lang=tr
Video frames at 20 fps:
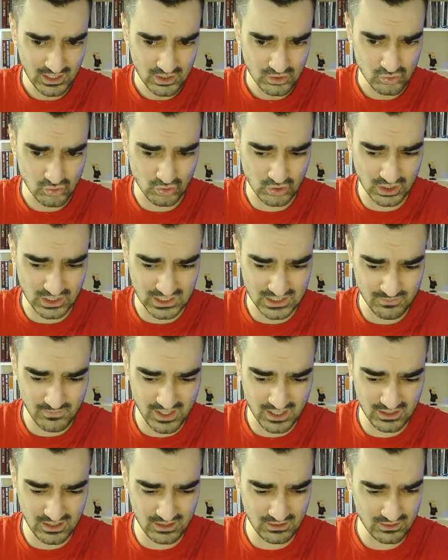Çünkü
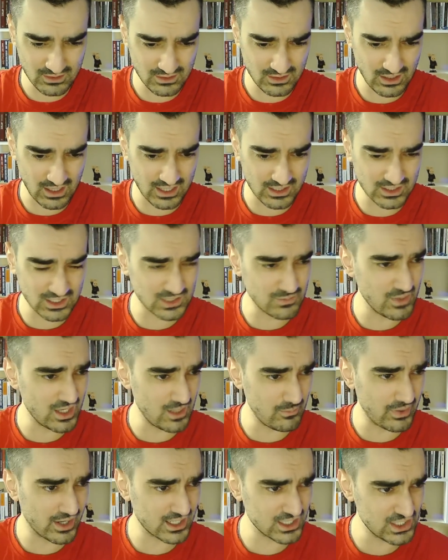gitmeyenin yani
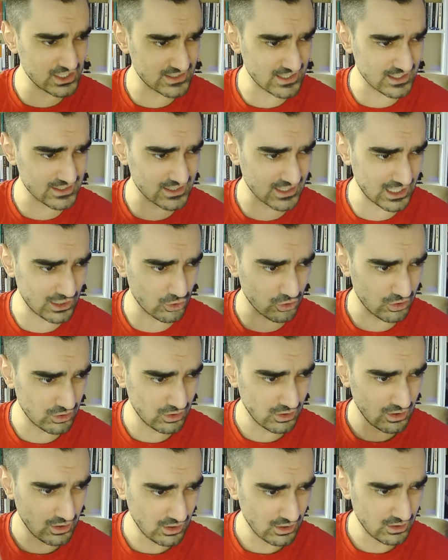gitmeyene para cezası geliyor.
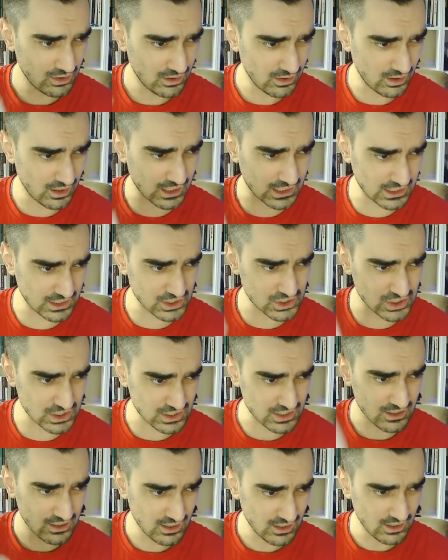
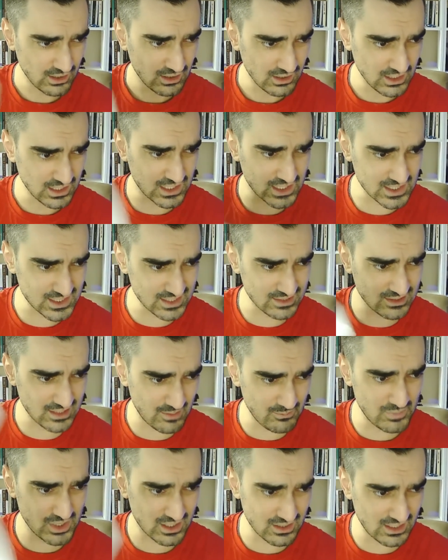Arkadaşlar
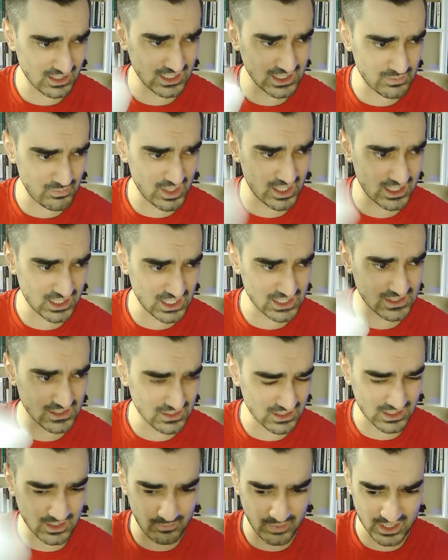ikisinden birine gitmeyene
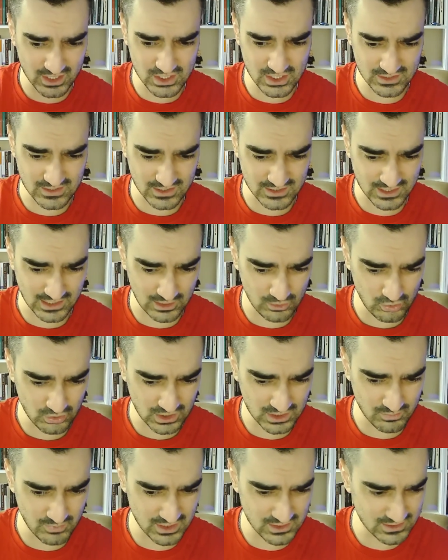kesinlikle para cezası geliyor.
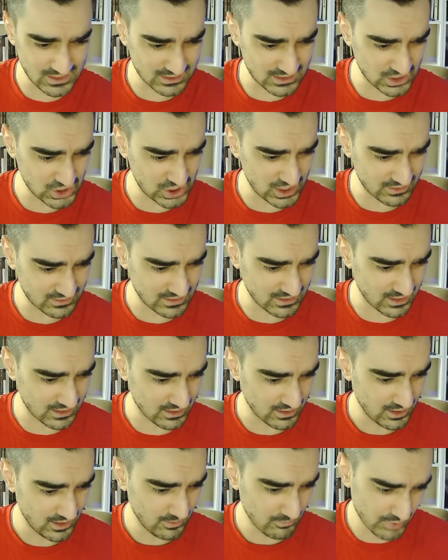Gitmeniz zaten şart
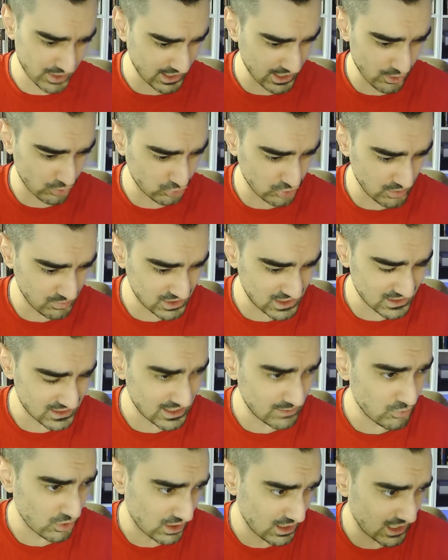yani. Para yok diyor bir
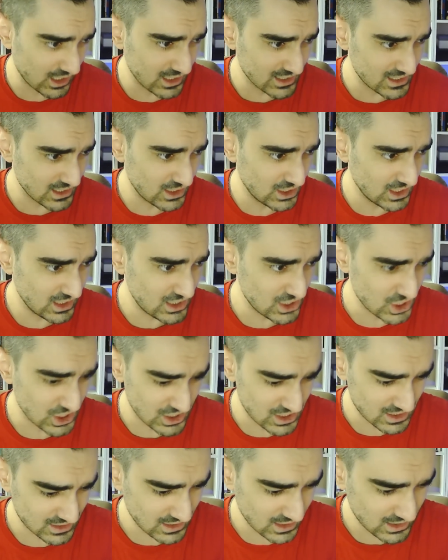sistem yok. Gerekirse kredi
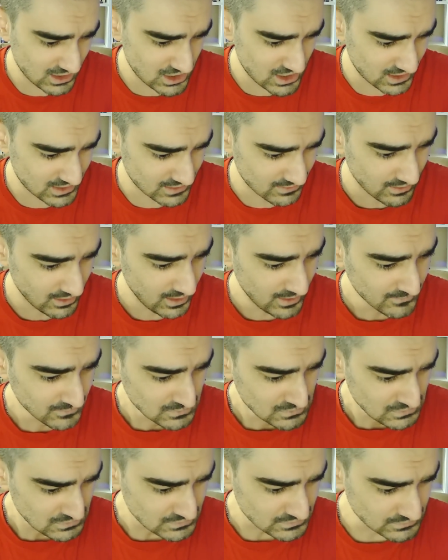çekeceksen gideceksin.
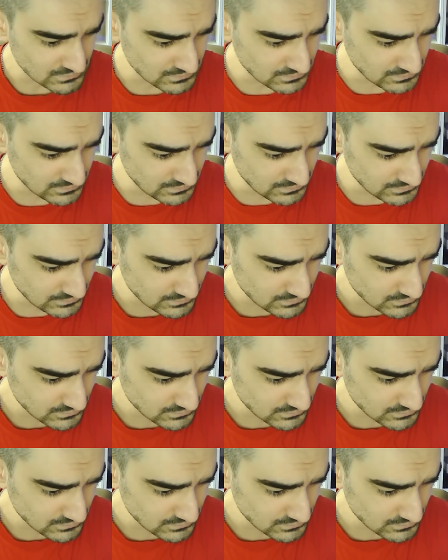Hmm.